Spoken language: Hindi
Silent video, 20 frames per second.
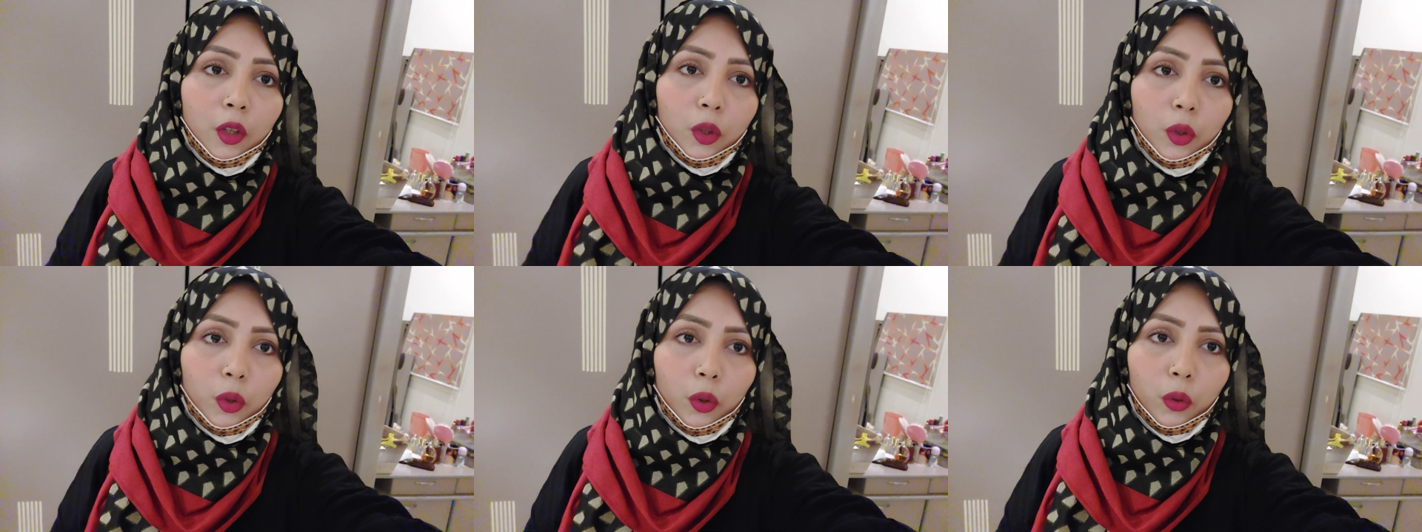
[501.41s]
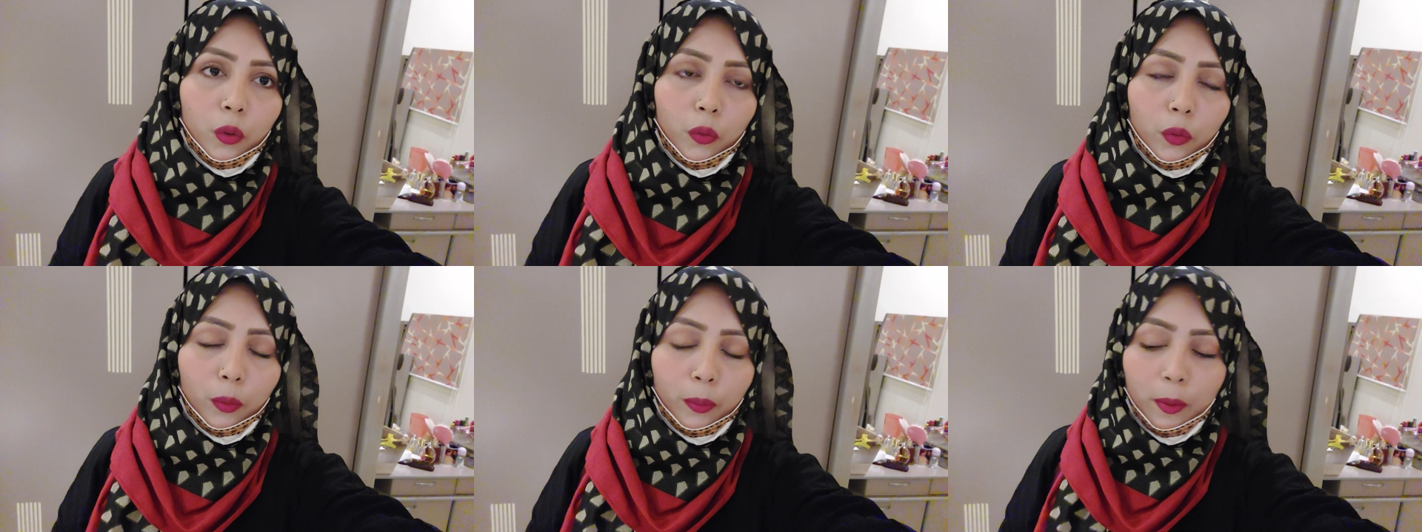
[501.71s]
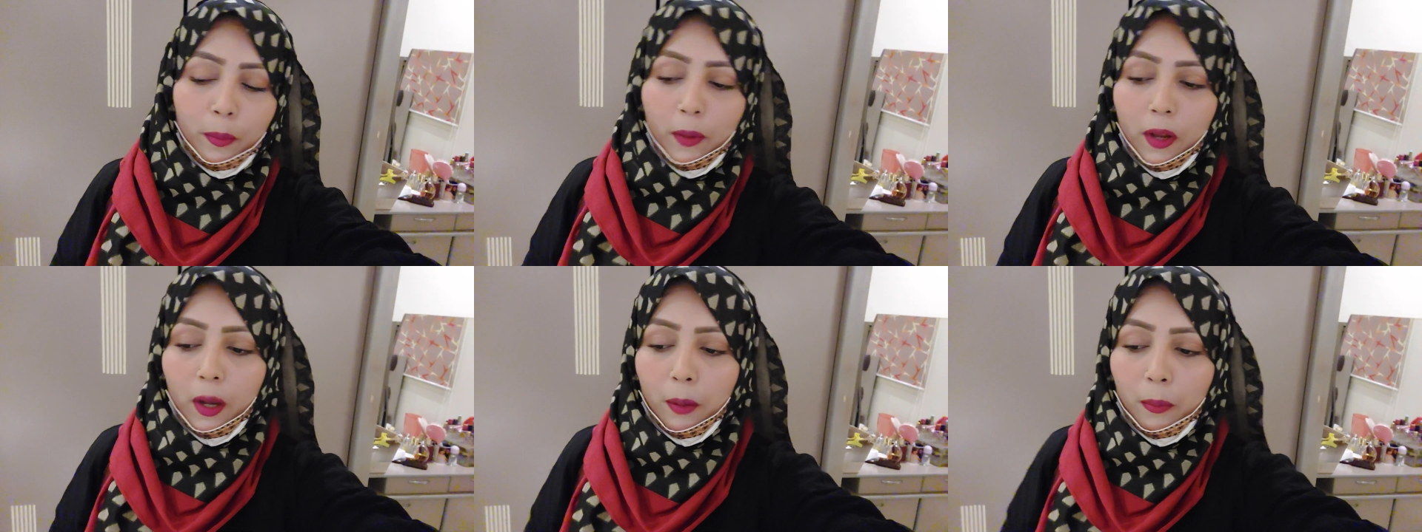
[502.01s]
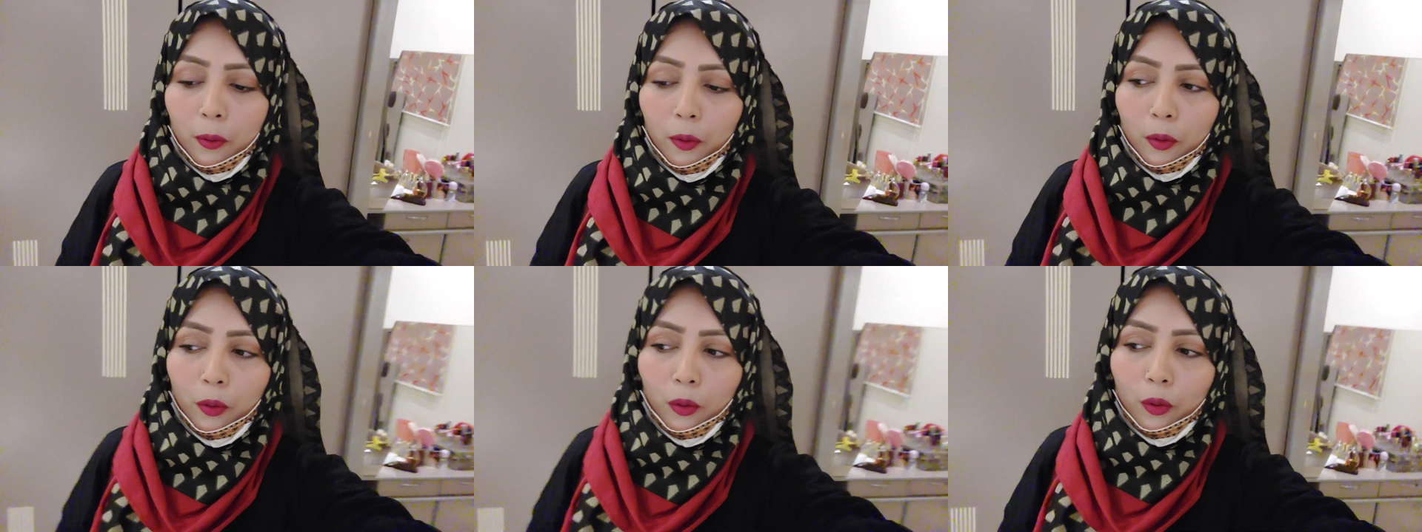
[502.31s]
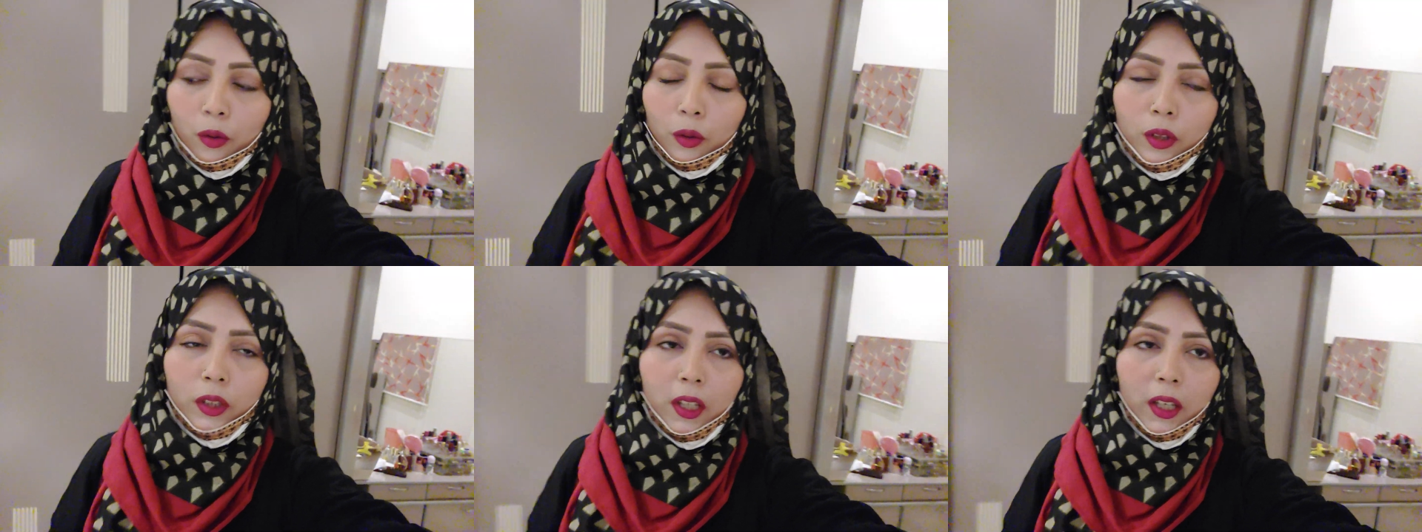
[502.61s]
तो वो भी मैं आप लोगों
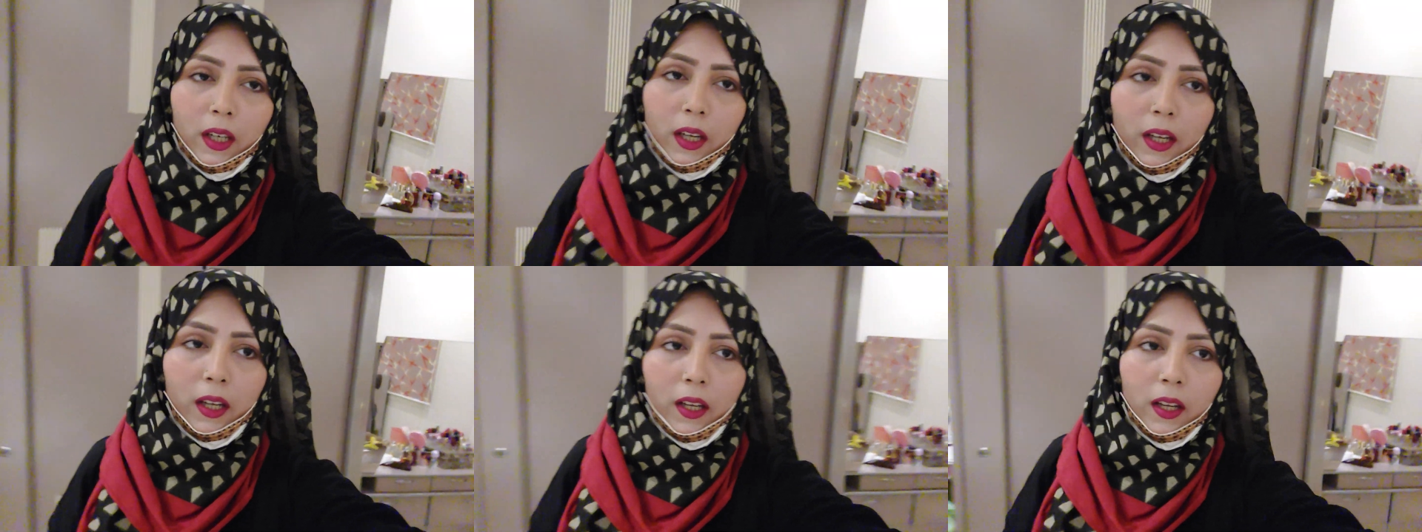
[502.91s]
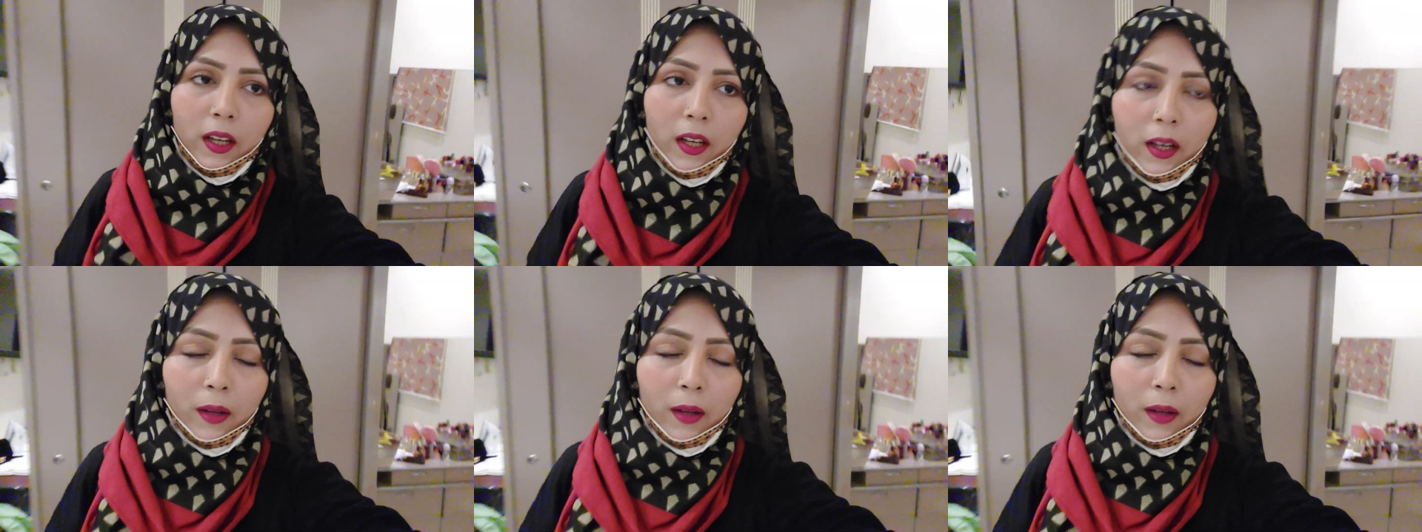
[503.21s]
को जाके